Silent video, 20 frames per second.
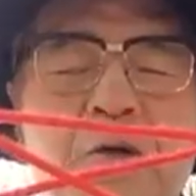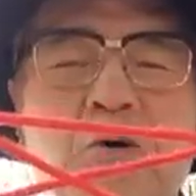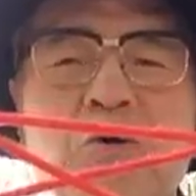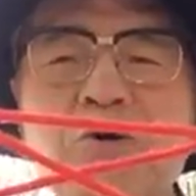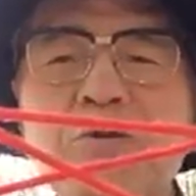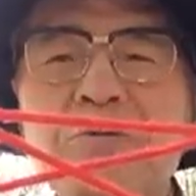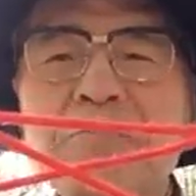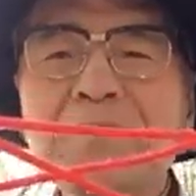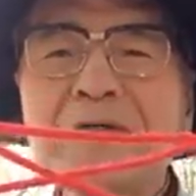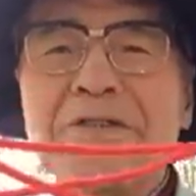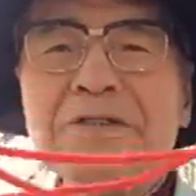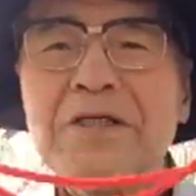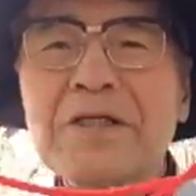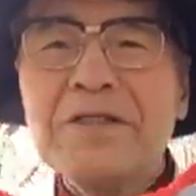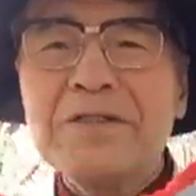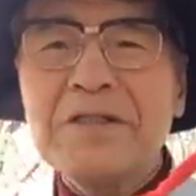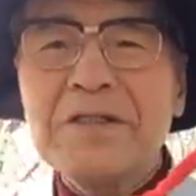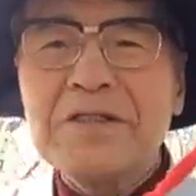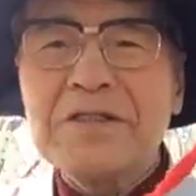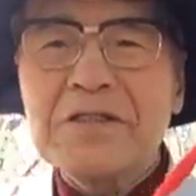小指は
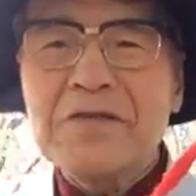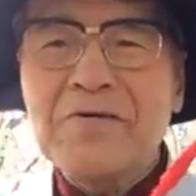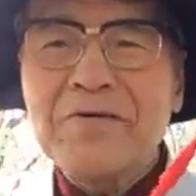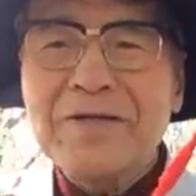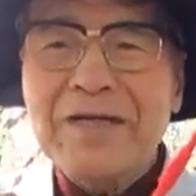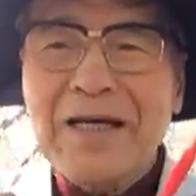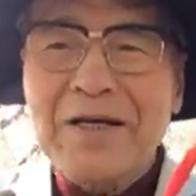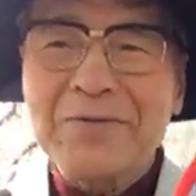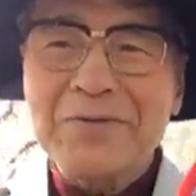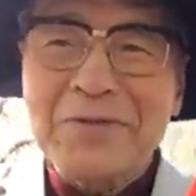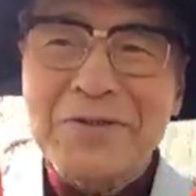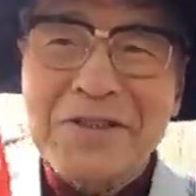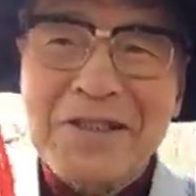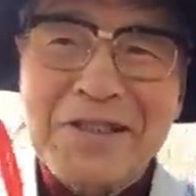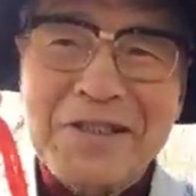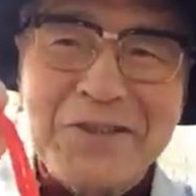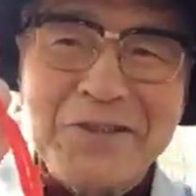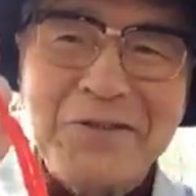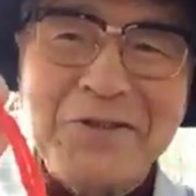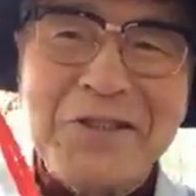全然使わないこと
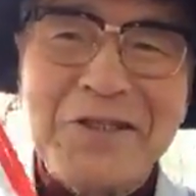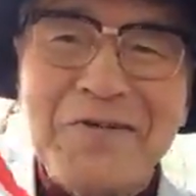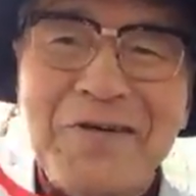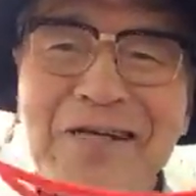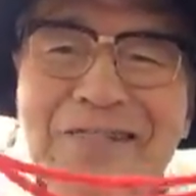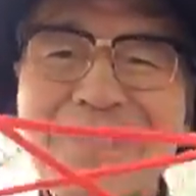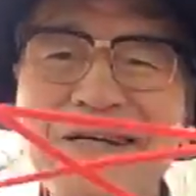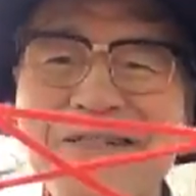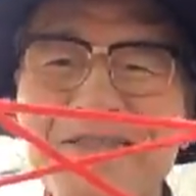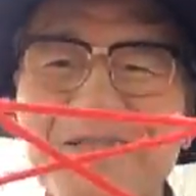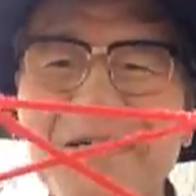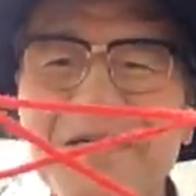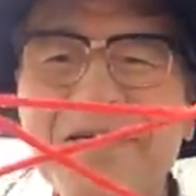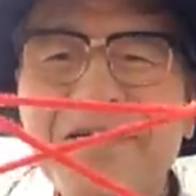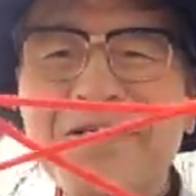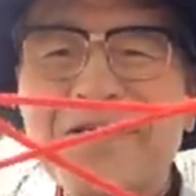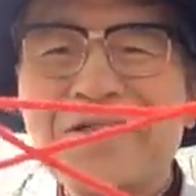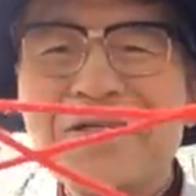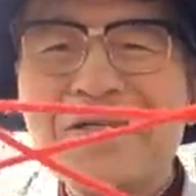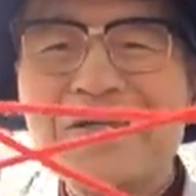に注意してくださいね
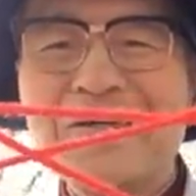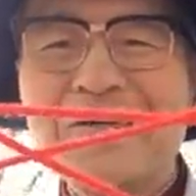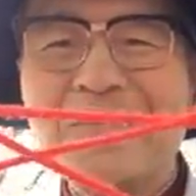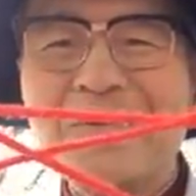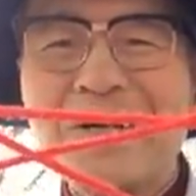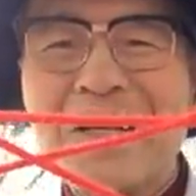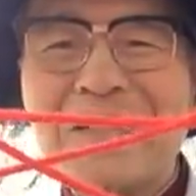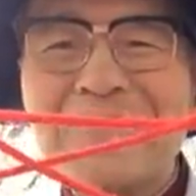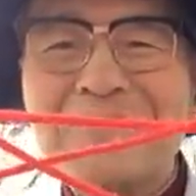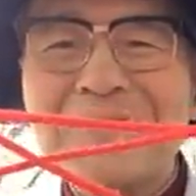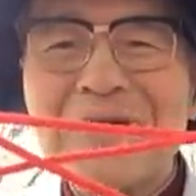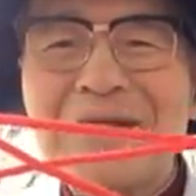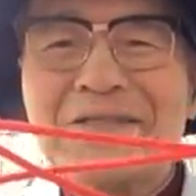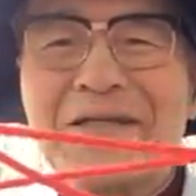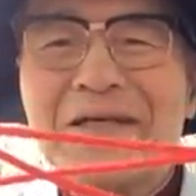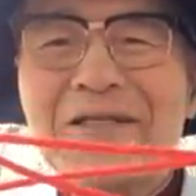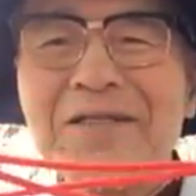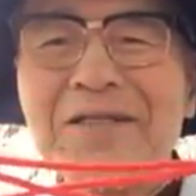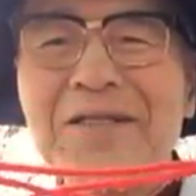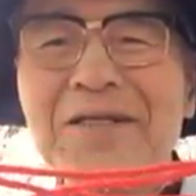こう軽
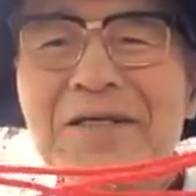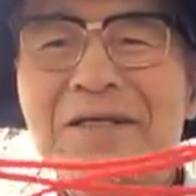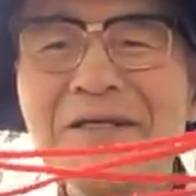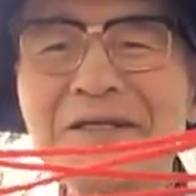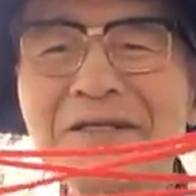く挟んで